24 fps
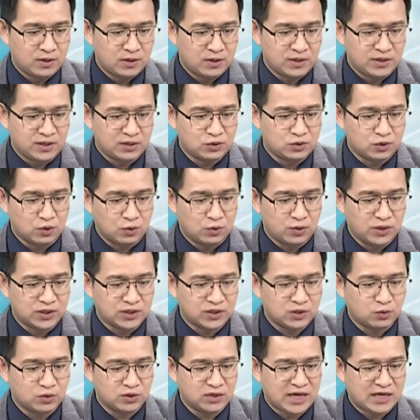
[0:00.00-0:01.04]
联准会是
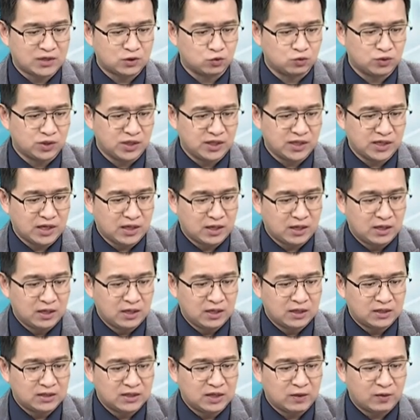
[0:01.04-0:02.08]
我大主题呀。
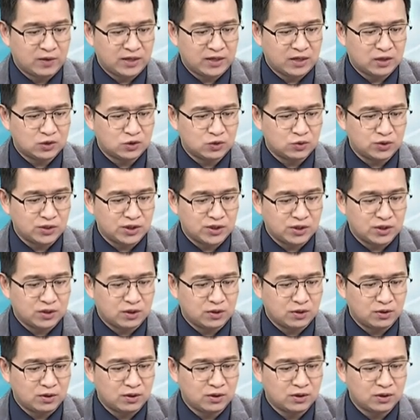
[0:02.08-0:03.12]
那我还告诉你
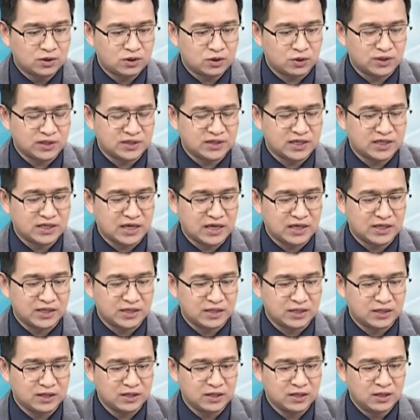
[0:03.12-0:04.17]
哦，重点在哪里？
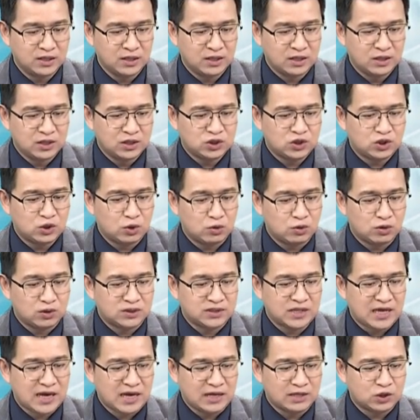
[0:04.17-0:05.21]
重耳
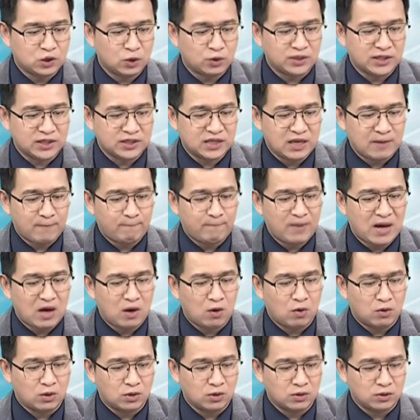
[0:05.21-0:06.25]
在，重点在
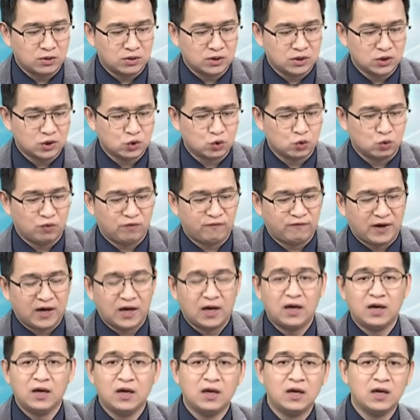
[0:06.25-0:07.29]
鲍尔的说法。
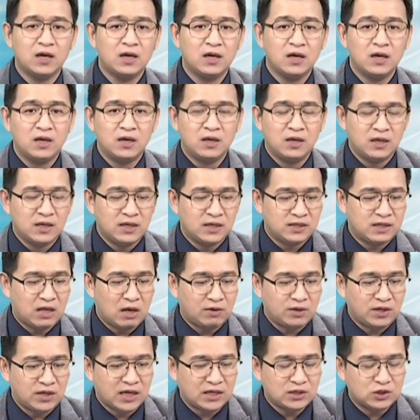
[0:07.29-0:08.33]
到
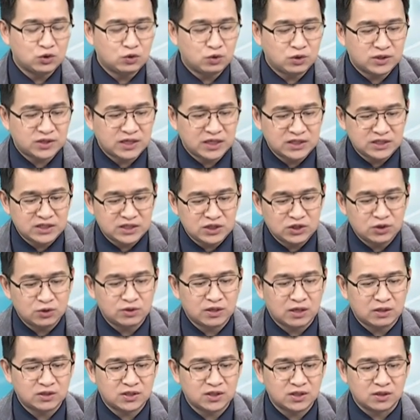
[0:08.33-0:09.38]
底他是说升息就
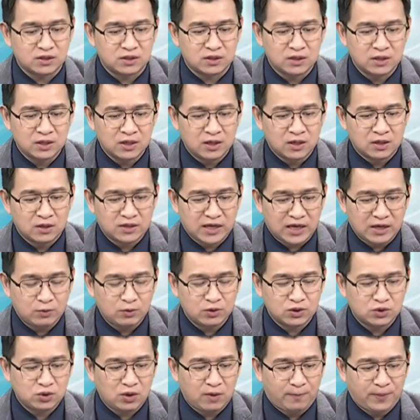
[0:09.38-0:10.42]
到这，台股
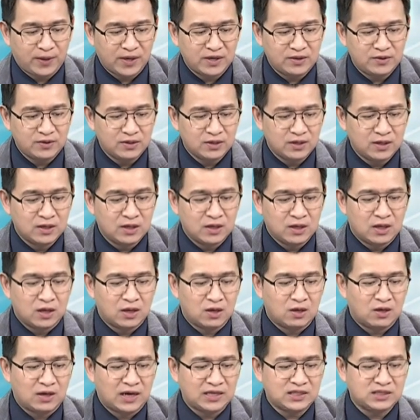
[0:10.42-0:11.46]
就会喷
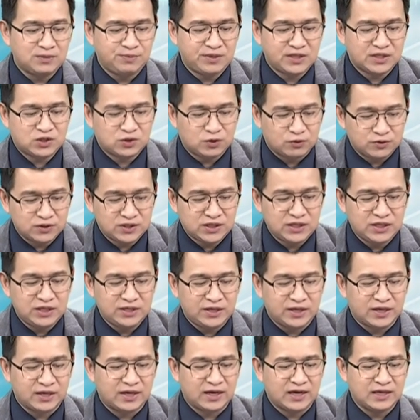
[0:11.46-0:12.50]
哦，还是比较中性一
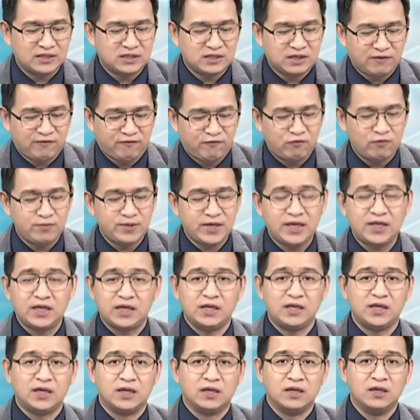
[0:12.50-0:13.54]
点，还是在负面一点
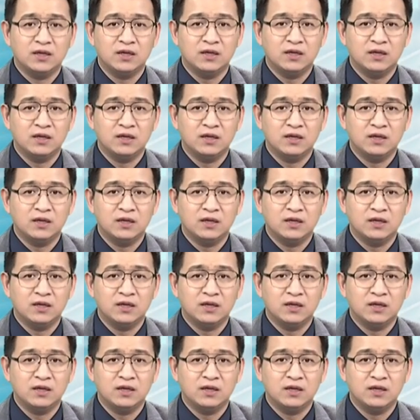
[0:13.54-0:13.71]
点？